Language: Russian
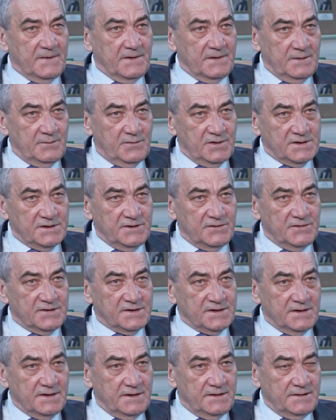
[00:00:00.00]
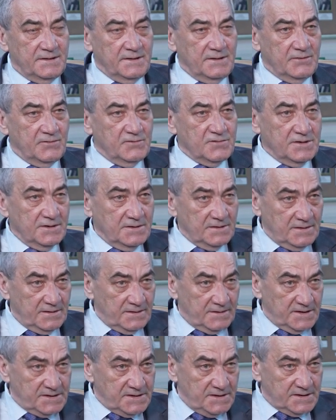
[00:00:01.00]
где базируется ядерное оружие
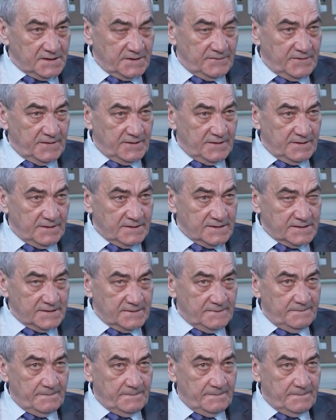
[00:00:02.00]
Российской Федерации.